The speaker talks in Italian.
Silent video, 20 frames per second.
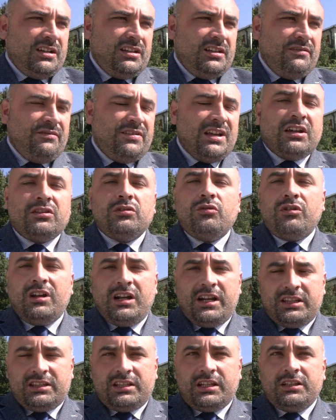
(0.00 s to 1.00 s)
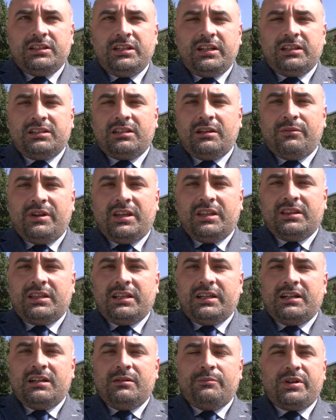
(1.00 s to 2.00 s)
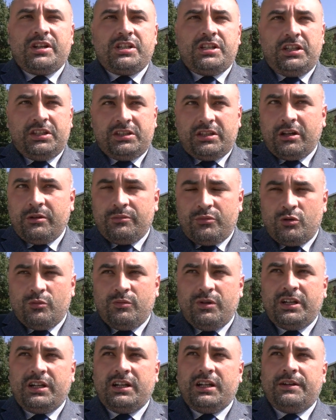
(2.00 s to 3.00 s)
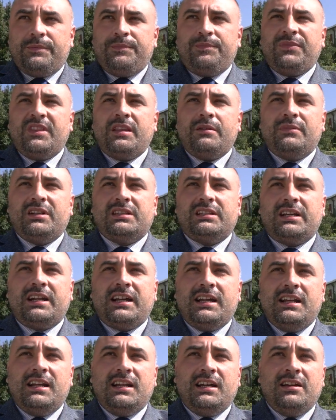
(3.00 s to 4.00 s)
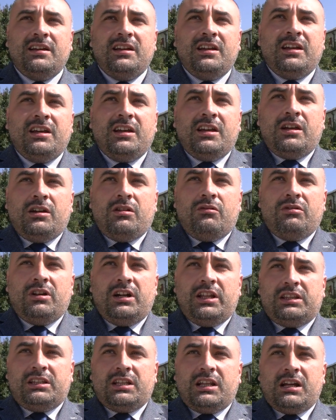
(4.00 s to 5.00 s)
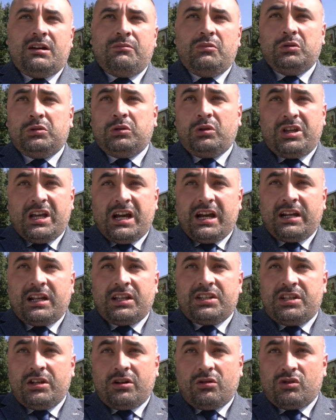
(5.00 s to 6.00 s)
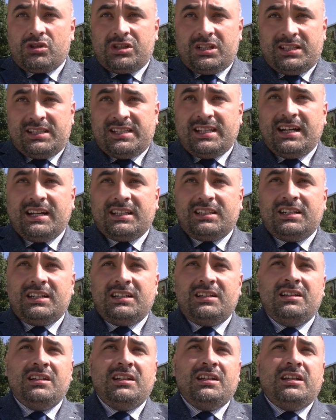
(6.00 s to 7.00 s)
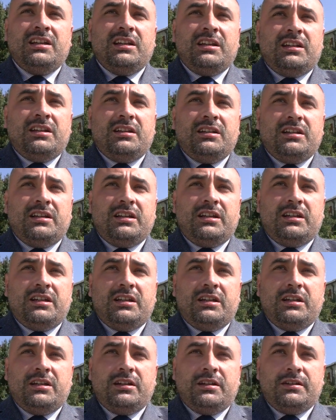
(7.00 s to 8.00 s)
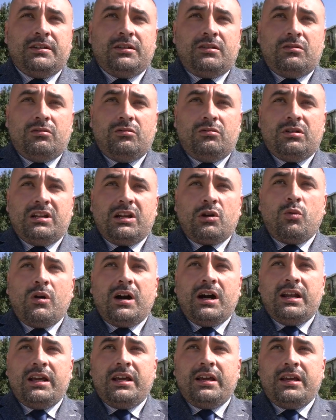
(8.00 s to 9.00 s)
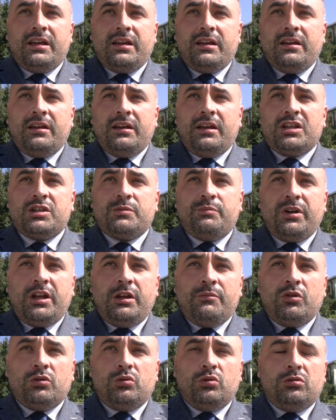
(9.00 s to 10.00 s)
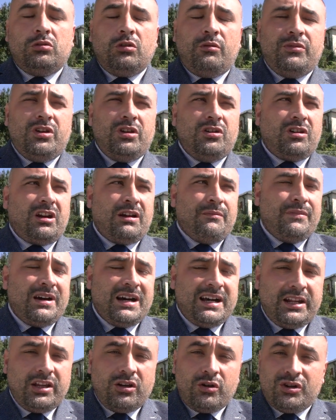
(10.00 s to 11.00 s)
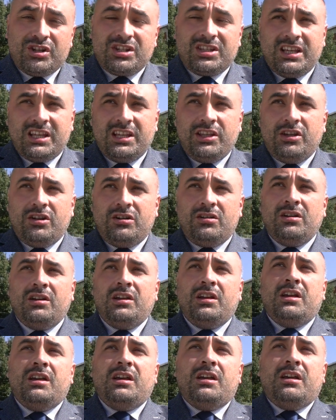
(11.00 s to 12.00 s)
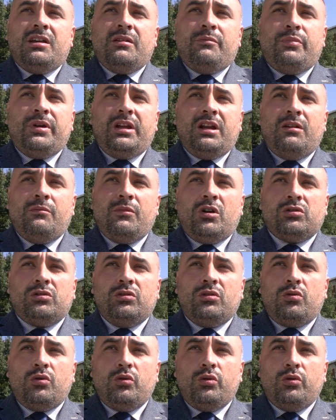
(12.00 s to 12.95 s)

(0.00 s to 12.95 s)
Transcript: inviando una lettera direttamente al Presidente della Repubblica Mattarella, una lettera molto chiara, circostanziata, eh, con la quale esprimo tutto il mio rammarico e sdegno per il modo in